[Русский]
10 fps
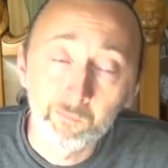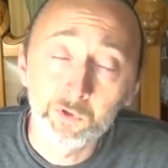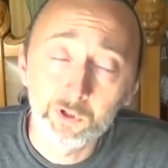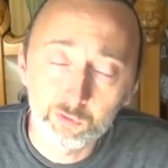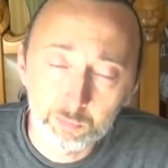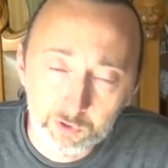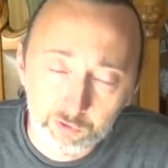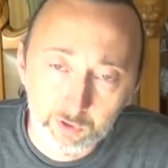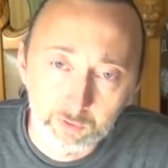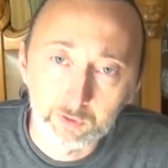
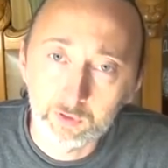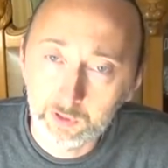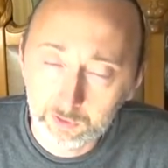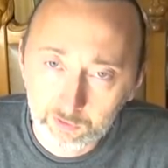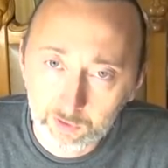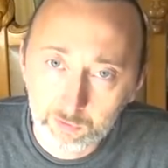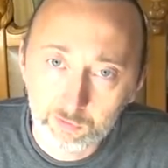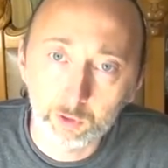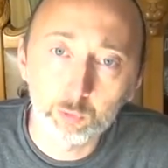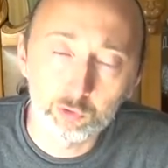Неизбежно. И это
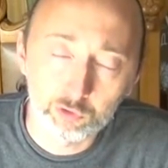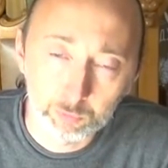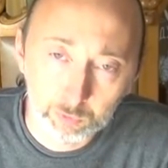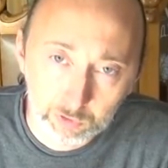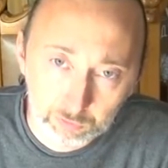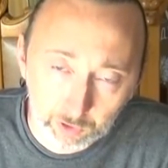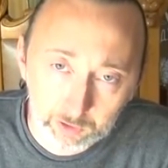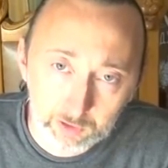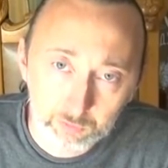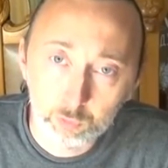зависит от очень многих
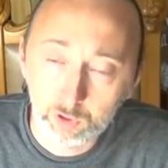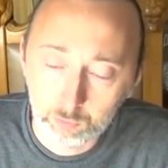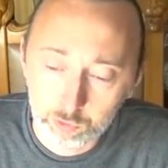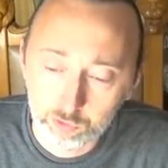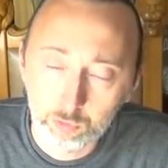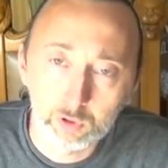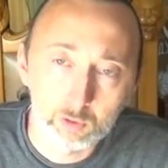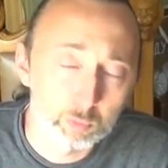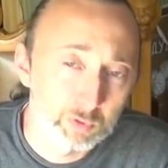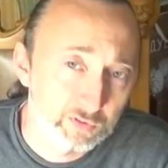факторов, у кого что, у
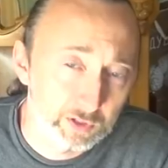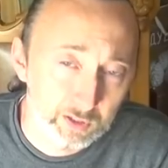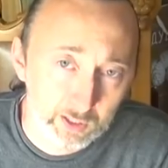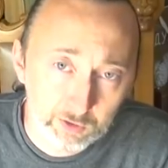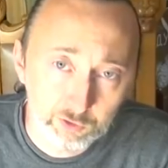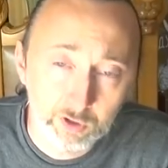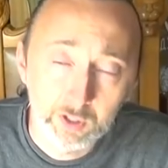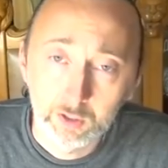кого быстрее раньше,